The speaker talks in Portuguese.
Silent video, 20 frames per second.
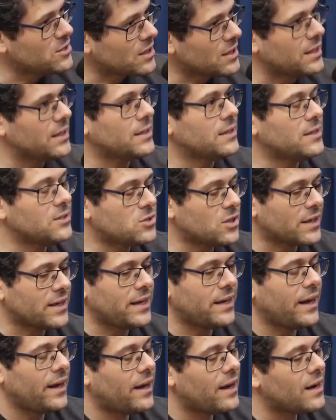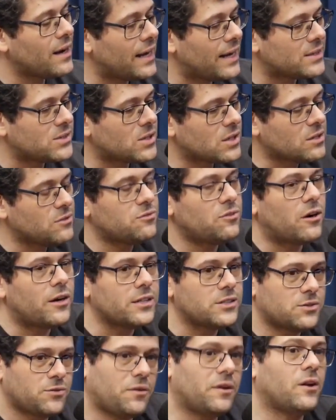aqui. Isso aqui é Electric
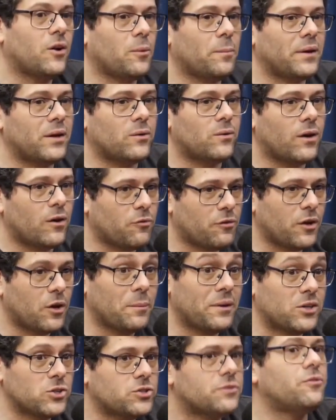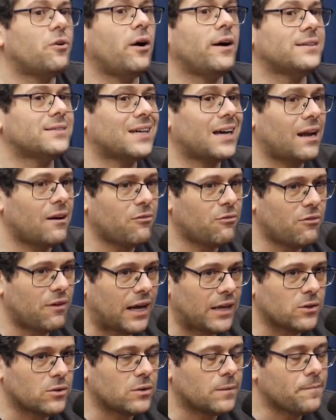Voice Phenomenon. É um fenômeno de voz
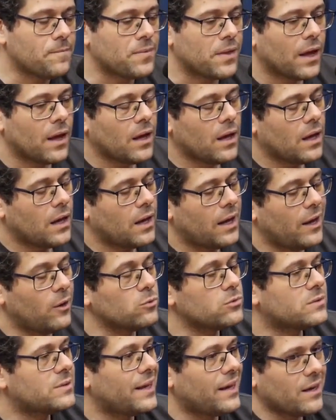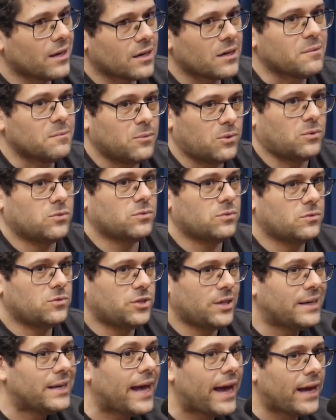gravado. É um termo
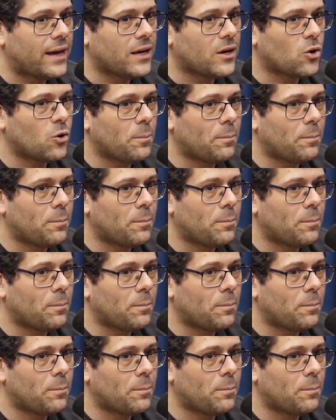genérico